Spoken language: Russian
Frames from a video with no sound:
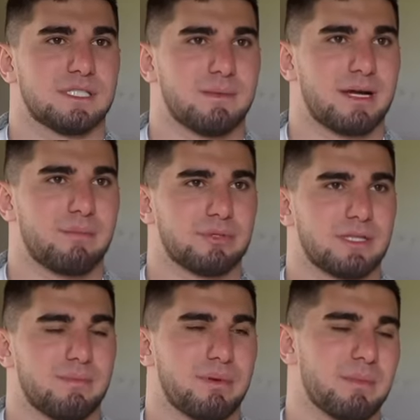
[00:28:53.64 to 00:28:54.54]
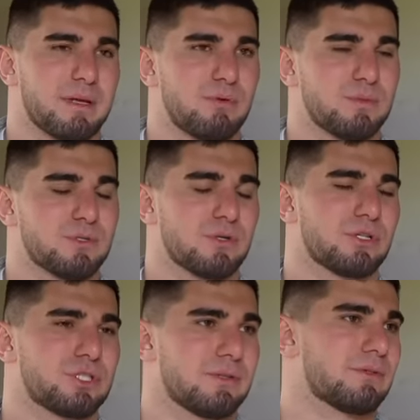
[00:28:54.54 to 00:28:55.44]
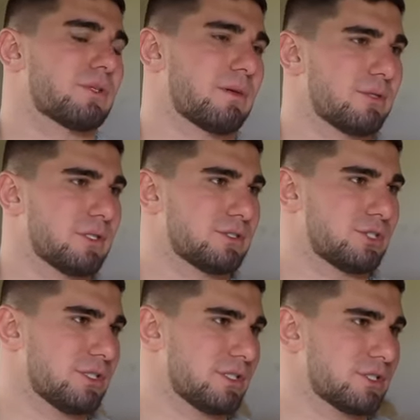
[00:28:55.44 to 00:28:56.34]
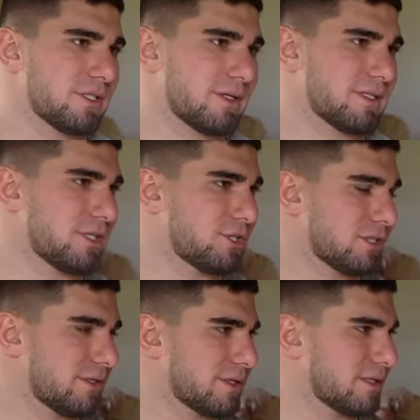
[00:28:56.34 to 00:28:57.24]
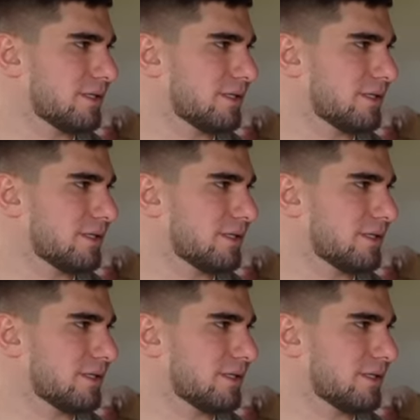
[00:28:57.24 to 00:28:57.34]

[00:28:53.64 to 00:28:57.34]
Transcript: Семья работает, да? Примерно плюс-минус сколько человек тут работает? Четыре человека, три человека?